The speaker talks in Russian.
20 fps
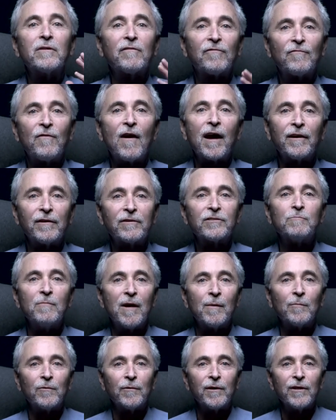Но самые
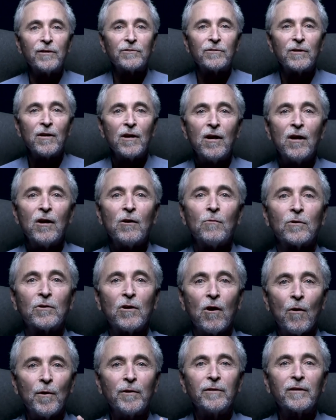теплые воспоминания
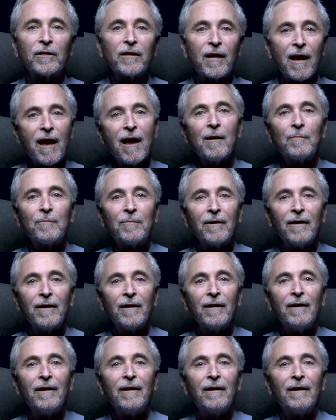были о поездках в
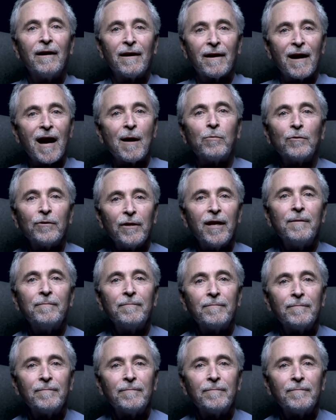лагерь в Хабаним.